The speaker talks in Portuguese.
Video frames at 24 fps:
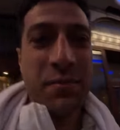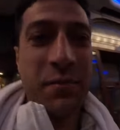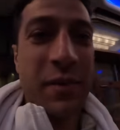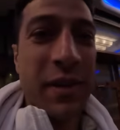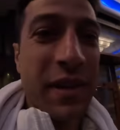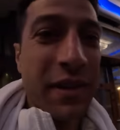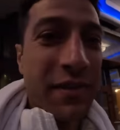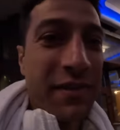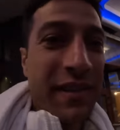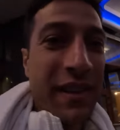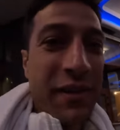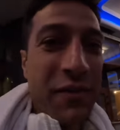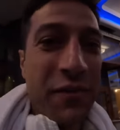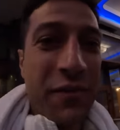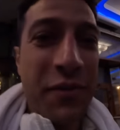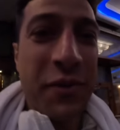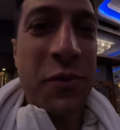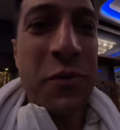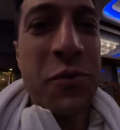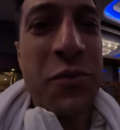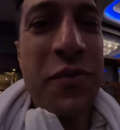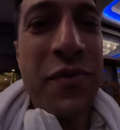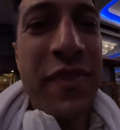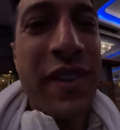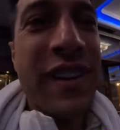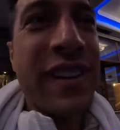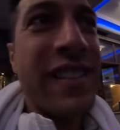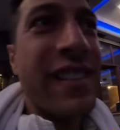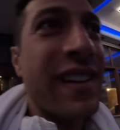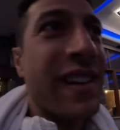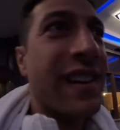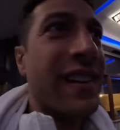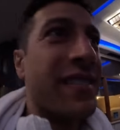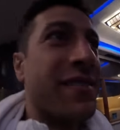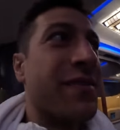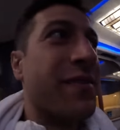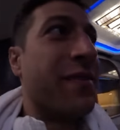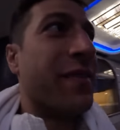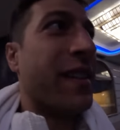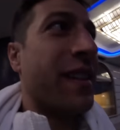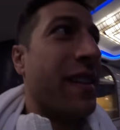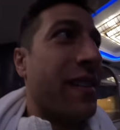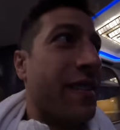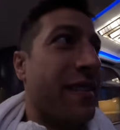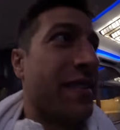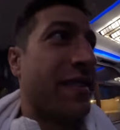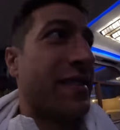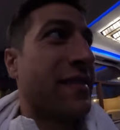Mano, tá frio de verdade, velho.